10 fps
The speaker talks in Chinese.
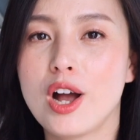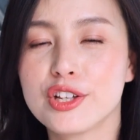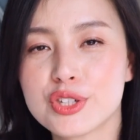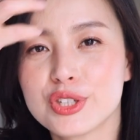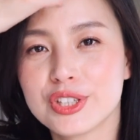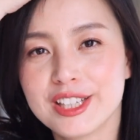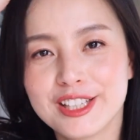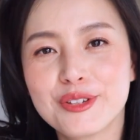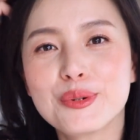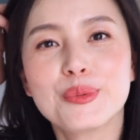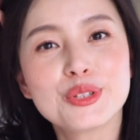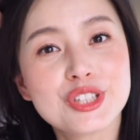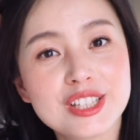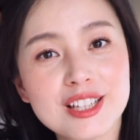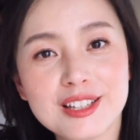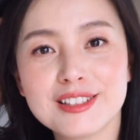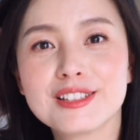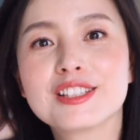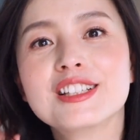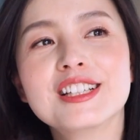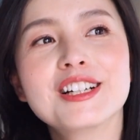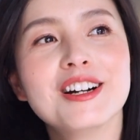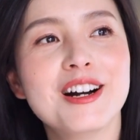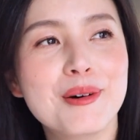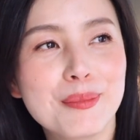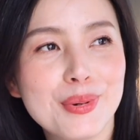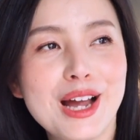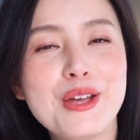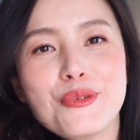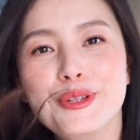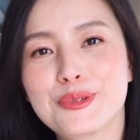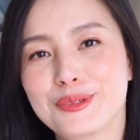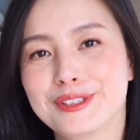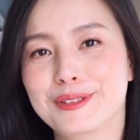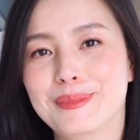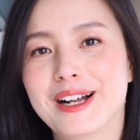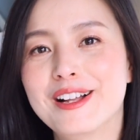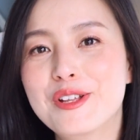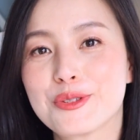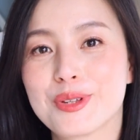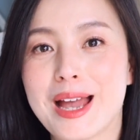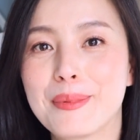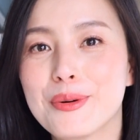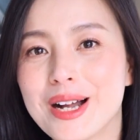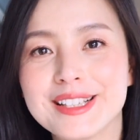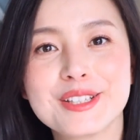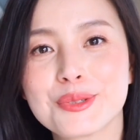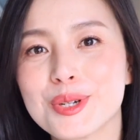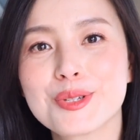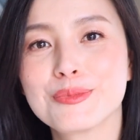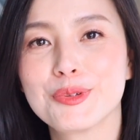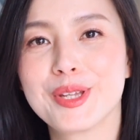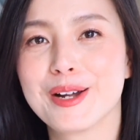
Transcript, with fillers: Watch。 因为我之前是一个很不爱运动的人嘛，所以 Apple Watch 出了这么多